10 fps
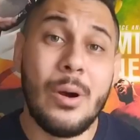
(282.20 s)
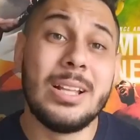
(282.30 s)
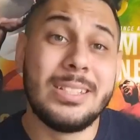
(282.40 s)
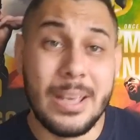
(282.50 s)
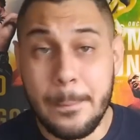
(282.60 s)

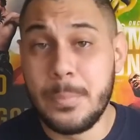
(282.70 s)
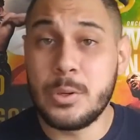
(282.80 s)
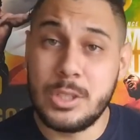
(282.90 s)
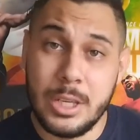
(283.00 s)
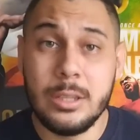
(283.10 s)

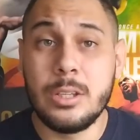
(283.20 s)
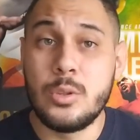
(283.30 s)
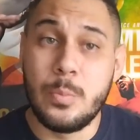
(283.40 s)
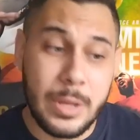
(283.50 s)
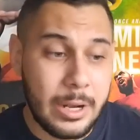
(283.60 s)
100% de su
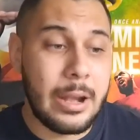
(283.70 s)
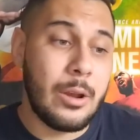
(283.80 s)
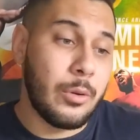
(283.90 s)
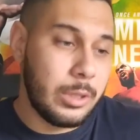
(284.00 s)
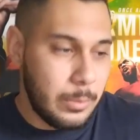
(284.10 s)
pierna.
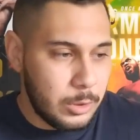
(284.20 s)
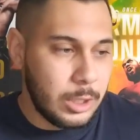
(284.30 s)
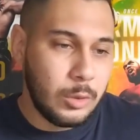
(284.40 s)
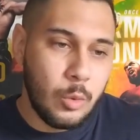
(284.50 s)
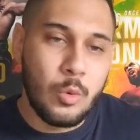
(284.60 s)
Recordemos que
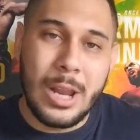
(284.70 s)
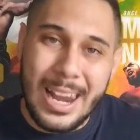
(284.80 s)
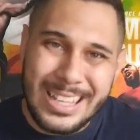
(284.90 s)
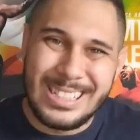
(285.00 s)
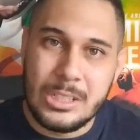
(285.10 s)
tuvo una
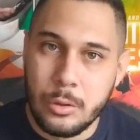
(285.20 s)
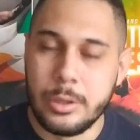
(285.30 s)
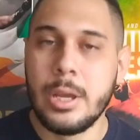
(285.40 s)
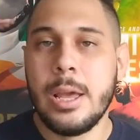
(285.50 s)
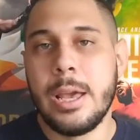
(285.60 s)
lesión
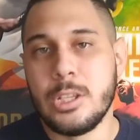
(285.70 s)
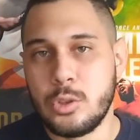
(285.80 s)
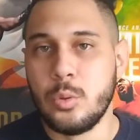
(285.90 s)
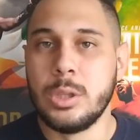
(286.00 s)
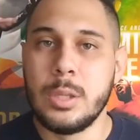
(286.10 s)
en su
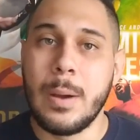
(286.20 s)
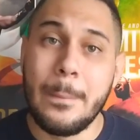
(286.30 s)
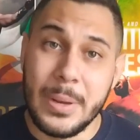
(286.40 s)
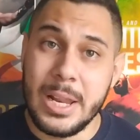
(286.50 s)
última pelea,